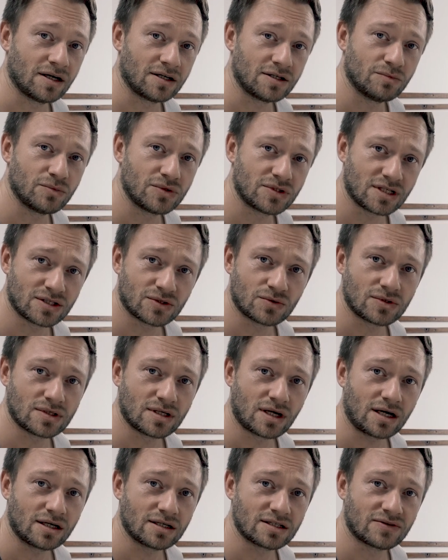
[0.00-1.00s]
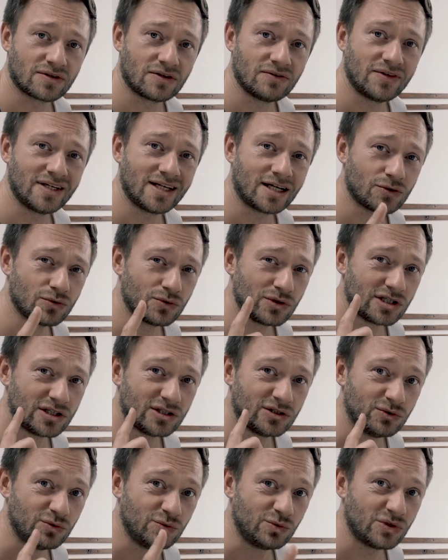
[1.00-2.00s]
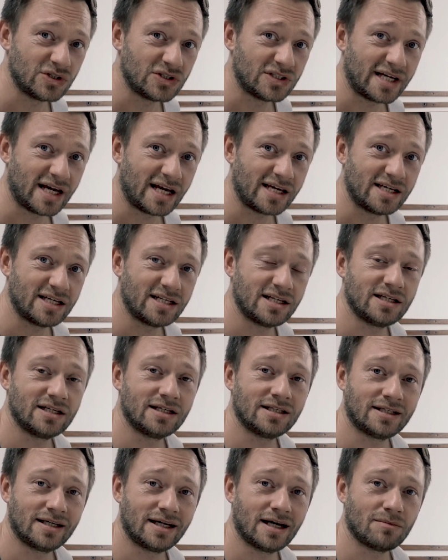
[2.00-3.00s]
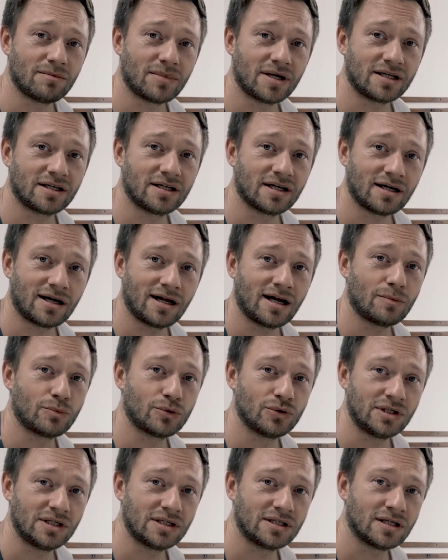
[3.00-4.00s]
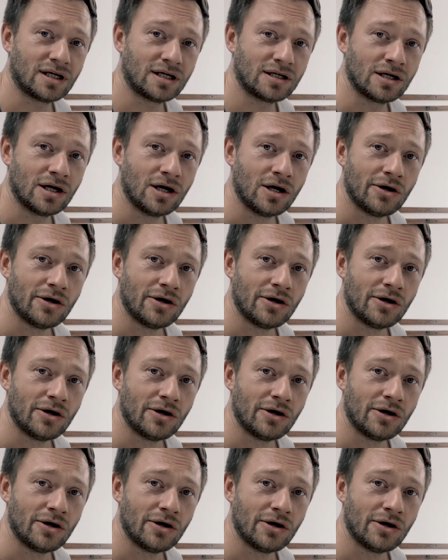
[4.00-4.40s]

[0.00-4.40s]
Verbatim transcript: Ich muss dazu sagen, es gewinnt natürlich nur derjenige, der meinen Kanal abonniert hat